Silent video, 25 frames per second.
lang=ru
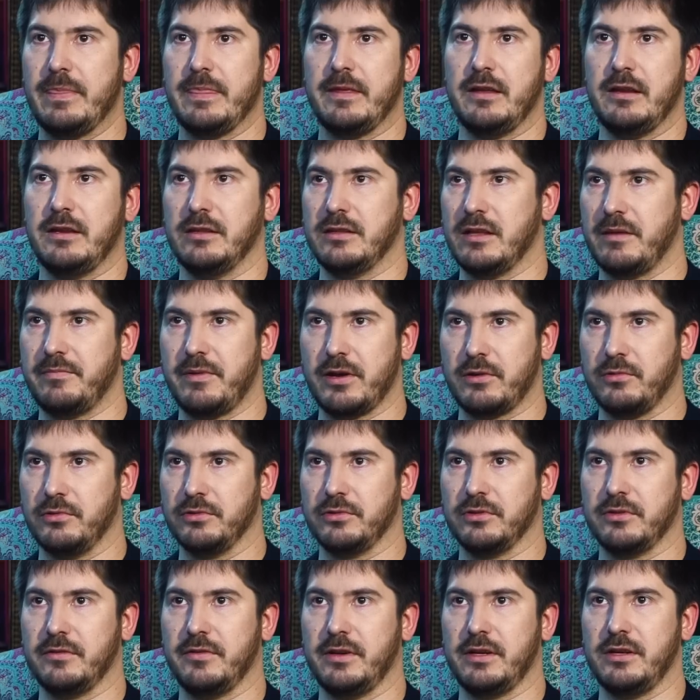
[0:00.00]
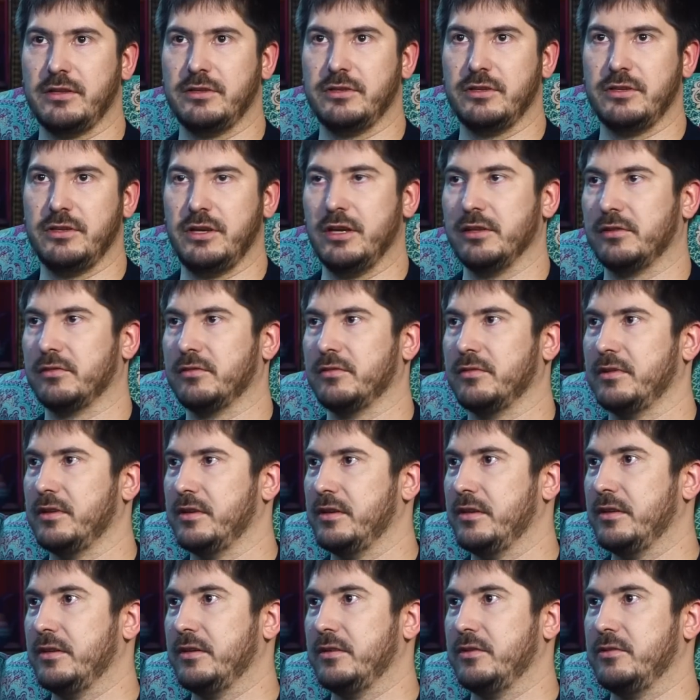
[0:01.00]
Или наоборот, говорите «нет,
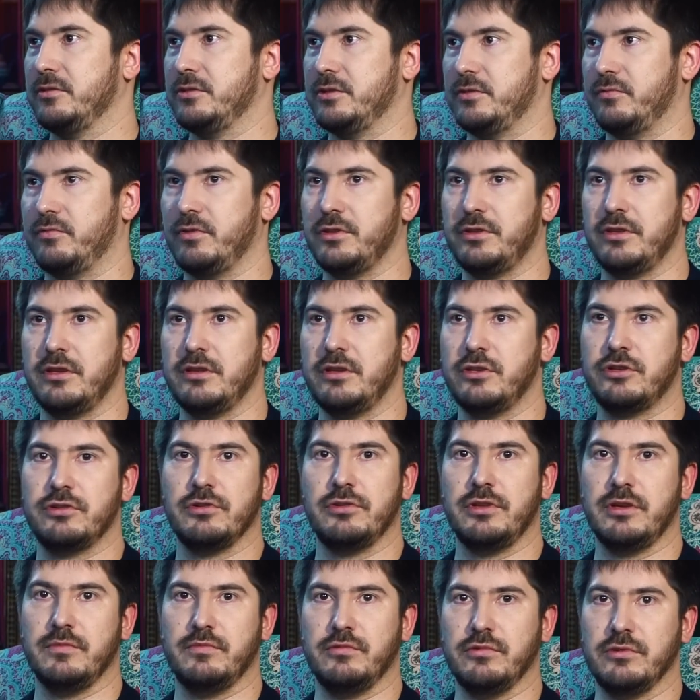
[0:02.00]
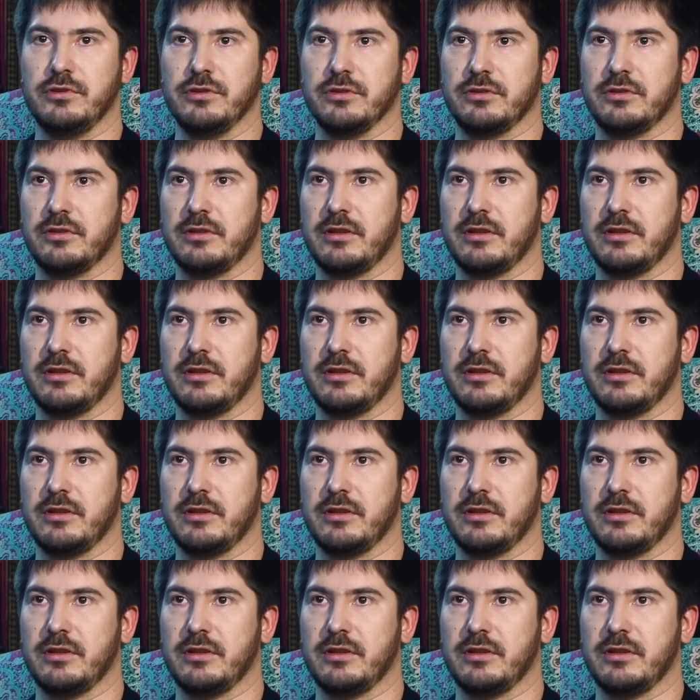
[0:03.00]
сегодня ничего не будет,